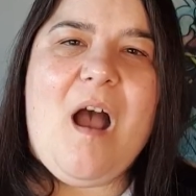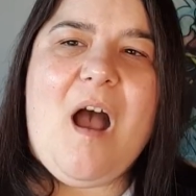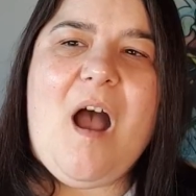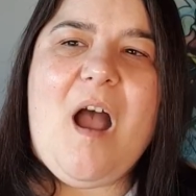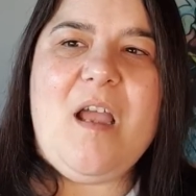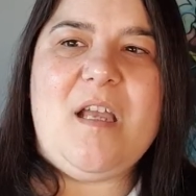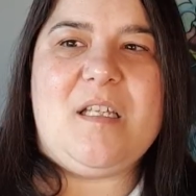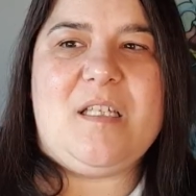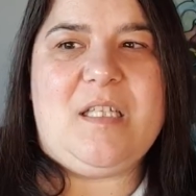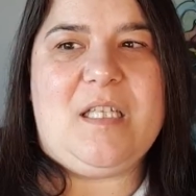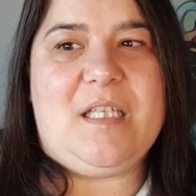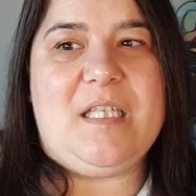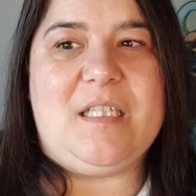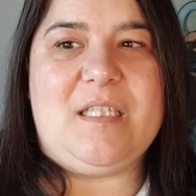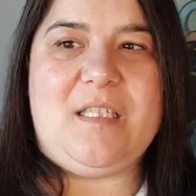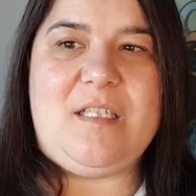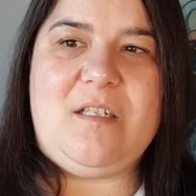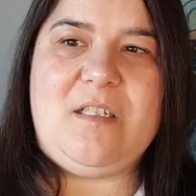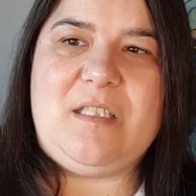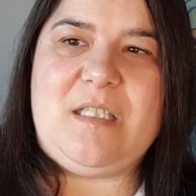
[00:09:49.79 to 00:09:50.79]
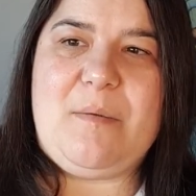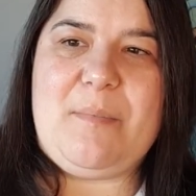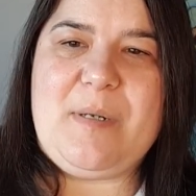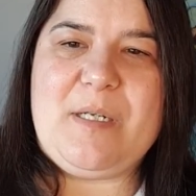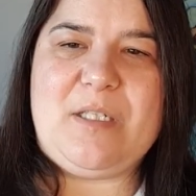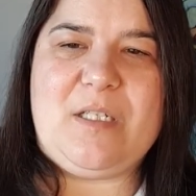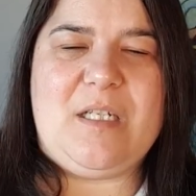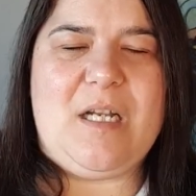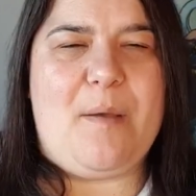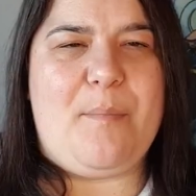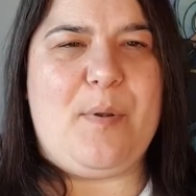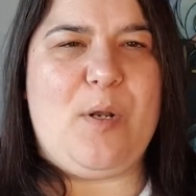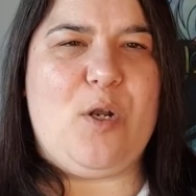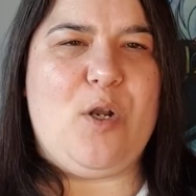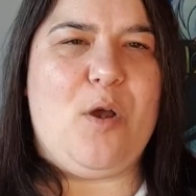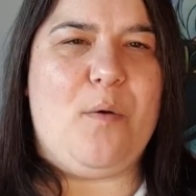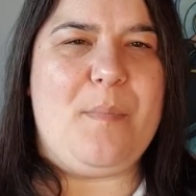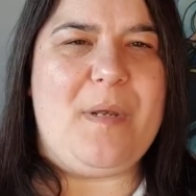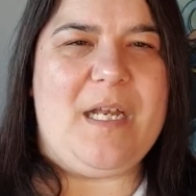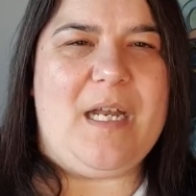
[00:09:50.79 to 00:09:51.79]
ay, si tienes celos esta persona, pero
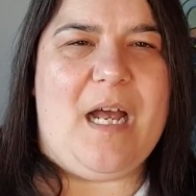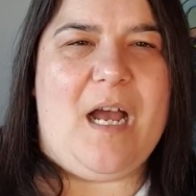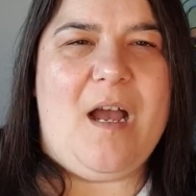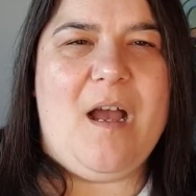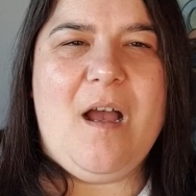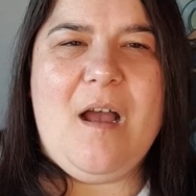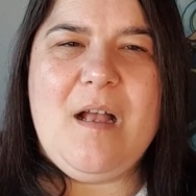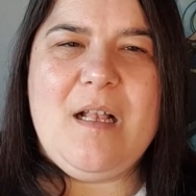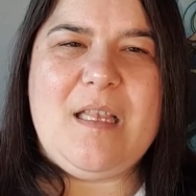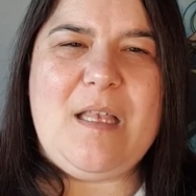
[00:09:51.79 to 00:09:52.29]
no, mira,